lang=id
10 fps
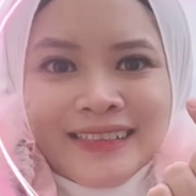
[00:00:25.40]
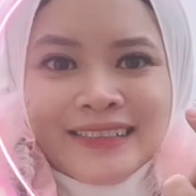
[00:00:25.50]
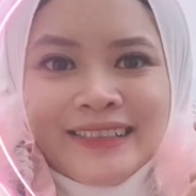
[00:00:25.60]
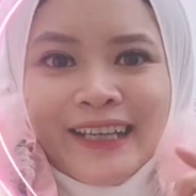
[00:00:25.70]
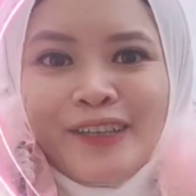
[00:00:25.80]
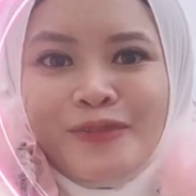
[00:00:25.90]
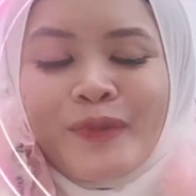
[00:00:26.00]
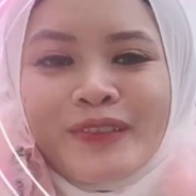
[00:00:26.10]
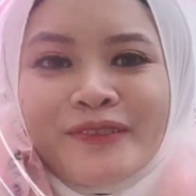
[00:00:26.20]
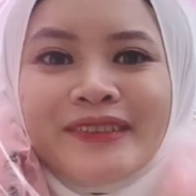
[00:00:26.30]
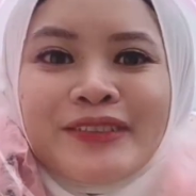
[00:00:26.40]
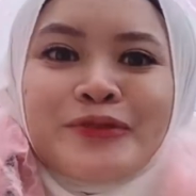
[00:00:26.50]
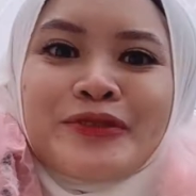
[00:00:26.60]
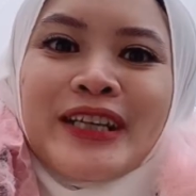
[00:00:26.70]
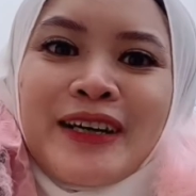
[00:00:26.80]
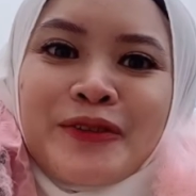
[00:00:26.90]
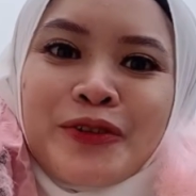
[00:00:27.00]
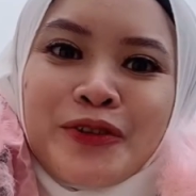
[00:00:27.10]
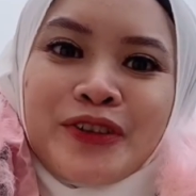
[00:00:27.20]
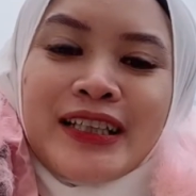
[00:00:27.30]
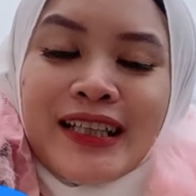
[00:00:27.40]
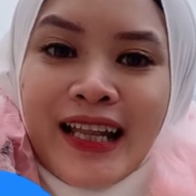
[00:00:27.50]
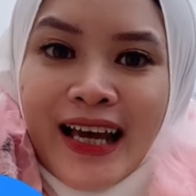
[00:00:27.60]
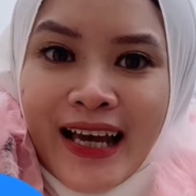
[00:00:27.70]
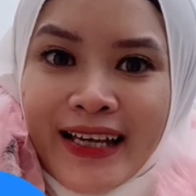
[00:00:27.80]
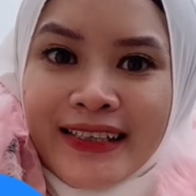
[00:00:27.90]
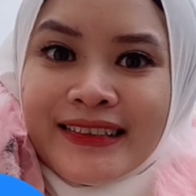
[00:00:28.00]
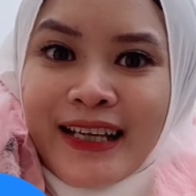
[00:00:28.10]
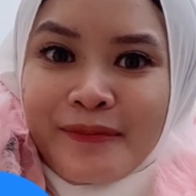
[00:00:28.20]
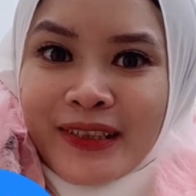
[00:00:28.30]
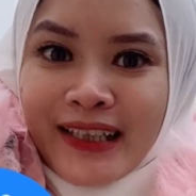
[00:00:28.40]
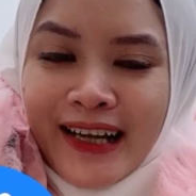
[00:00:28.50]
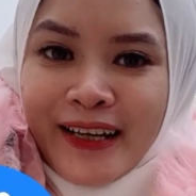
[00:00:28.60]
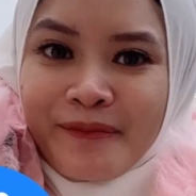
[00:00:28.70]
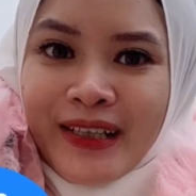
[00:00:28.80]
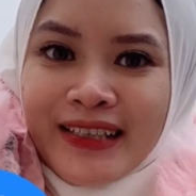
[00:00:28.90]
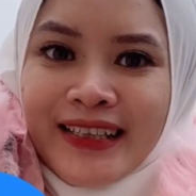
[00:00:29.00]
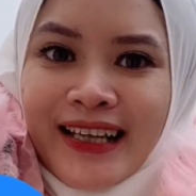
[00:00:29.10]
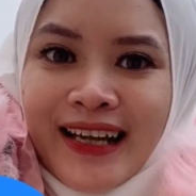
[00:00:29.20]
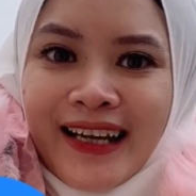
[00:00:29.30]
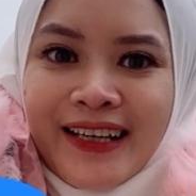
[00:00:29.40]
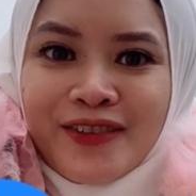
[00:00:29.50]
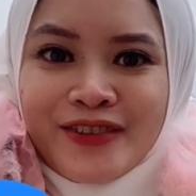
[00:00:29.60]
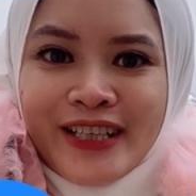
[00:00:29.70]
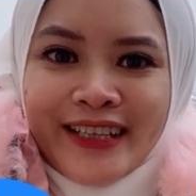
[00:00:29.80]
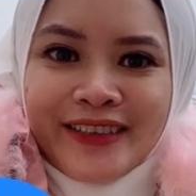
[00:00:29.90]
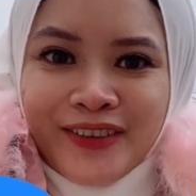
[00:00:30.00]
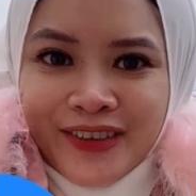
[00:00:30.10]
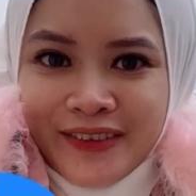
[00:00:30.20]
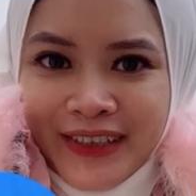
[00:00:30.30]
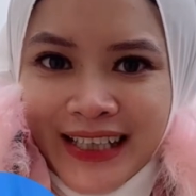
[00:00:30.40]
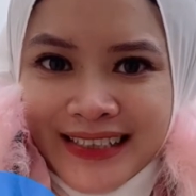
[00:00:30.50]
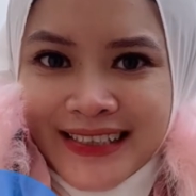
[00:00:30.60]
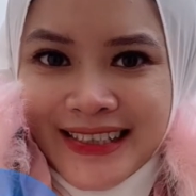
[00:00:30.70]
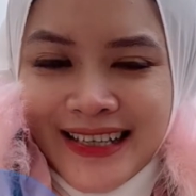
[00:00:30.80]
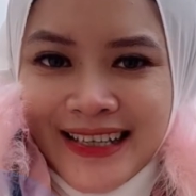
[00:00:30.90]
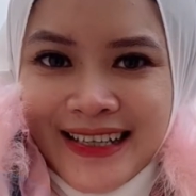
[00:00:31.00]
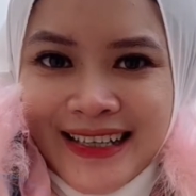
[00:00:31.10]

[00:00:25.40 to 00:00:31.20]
Jangan lupa juga untuk di like, subscribe, dan nyalakan lonceng notifikasinya.